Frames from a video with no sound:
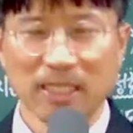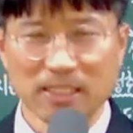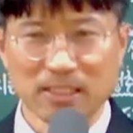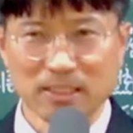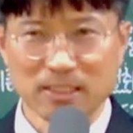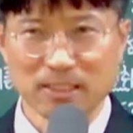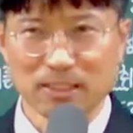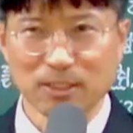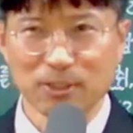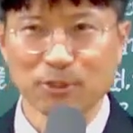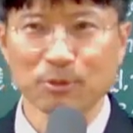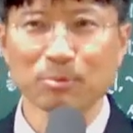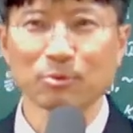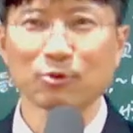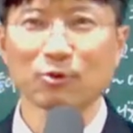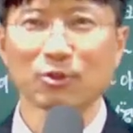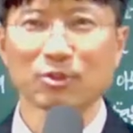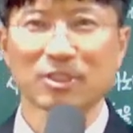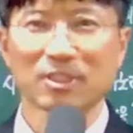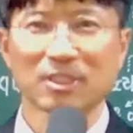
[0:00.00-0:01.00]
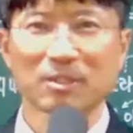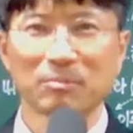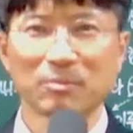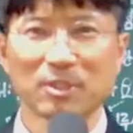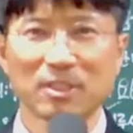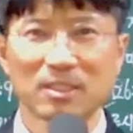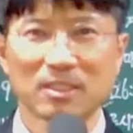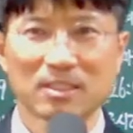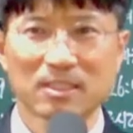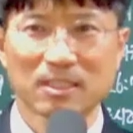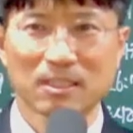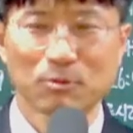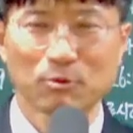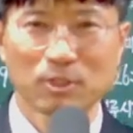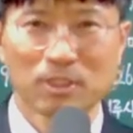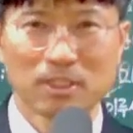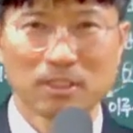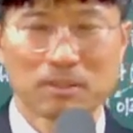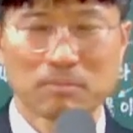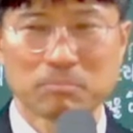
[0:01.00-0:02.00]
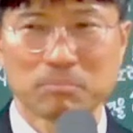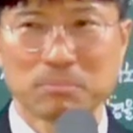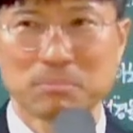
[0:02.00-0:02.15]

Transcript: 하듯이 여러분도 지금 이 이제 우리